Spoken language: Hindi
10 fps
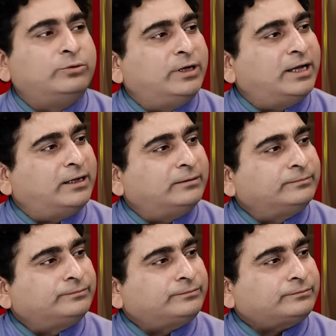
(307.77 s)
हुए है
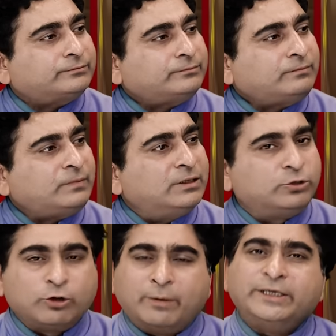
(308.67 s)

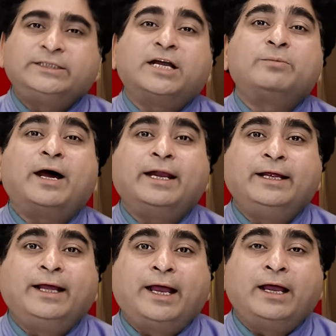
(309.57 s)
जो अभी जन्मा
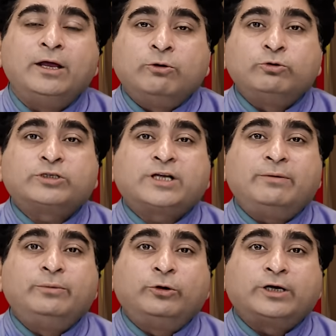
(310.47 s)
नहीं है उसका
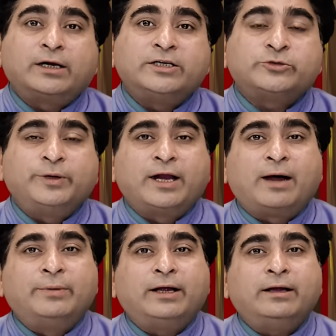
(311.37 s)
भी वोटर लिस्ट में
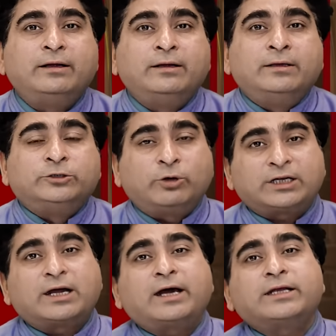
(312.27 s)
नाम है जो
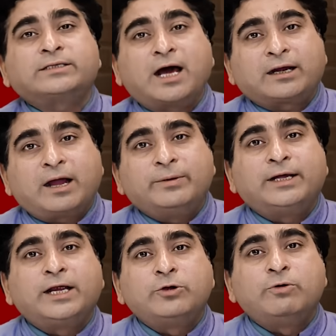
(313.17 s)
18 साल का भी
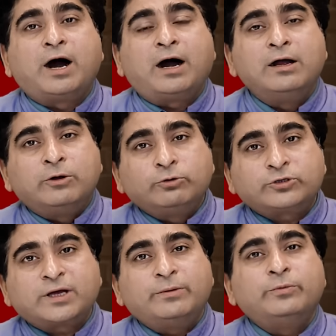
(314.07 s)
नहीं हुआ
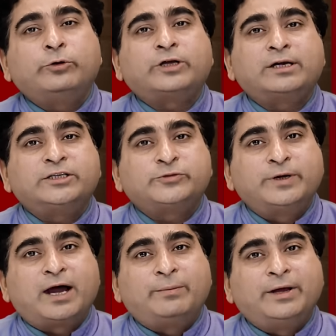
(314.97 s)
उसका भी वोटर लिस्ट में
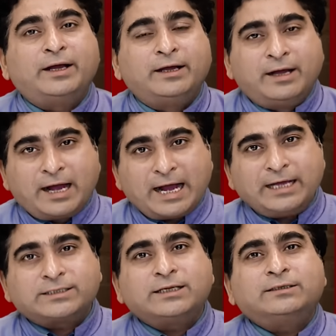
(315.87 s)
नाम है
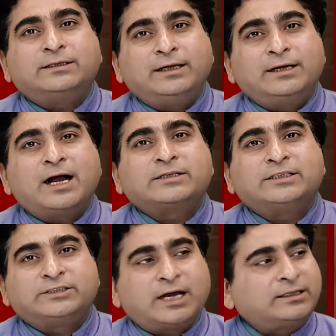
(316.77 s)
ऐसे तीन लाख
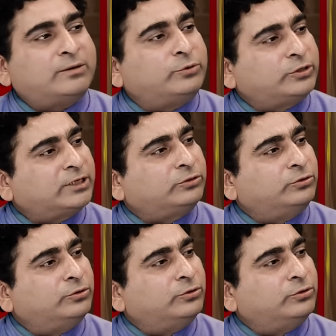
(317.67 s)
से ज़्यादा वोटर तो